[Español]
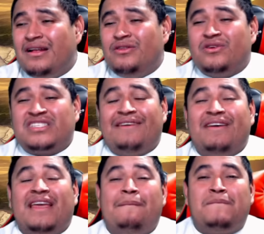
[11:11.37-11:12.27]
no
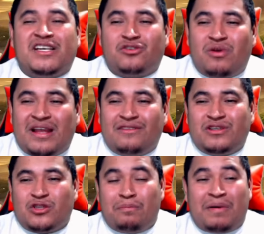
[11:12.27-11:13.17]
sabe qué pasó en
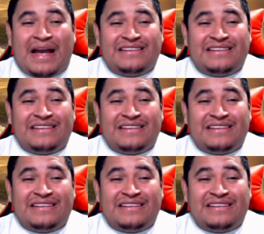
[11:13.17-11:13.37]
nuestro país,